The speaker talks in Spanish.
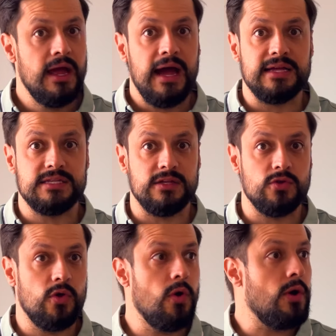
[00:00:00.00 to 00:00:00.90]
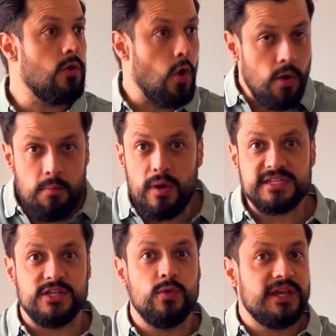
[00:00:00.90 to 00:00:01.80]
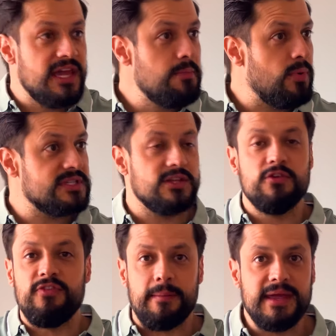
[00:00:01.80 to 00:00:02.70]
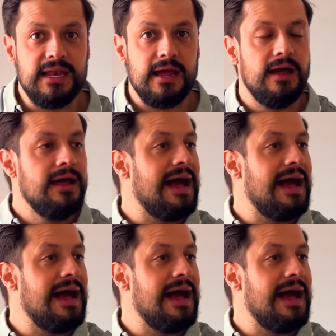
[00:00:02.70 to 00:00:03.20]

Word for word: haciendo combo, haciendo equipo, haciendo familia.